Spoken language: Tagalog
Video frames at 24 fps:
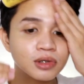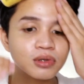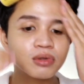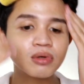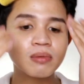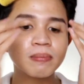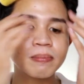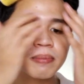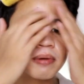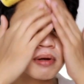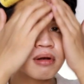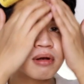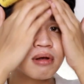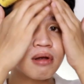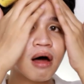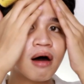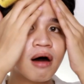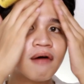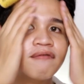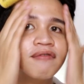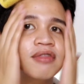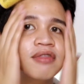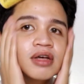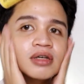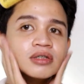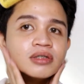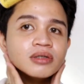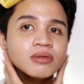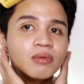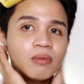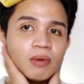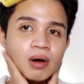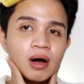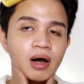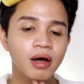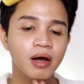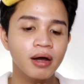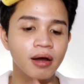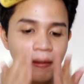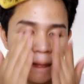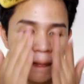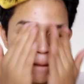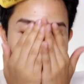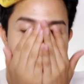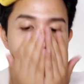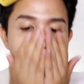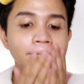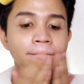Super love this
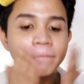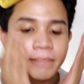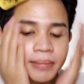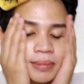one.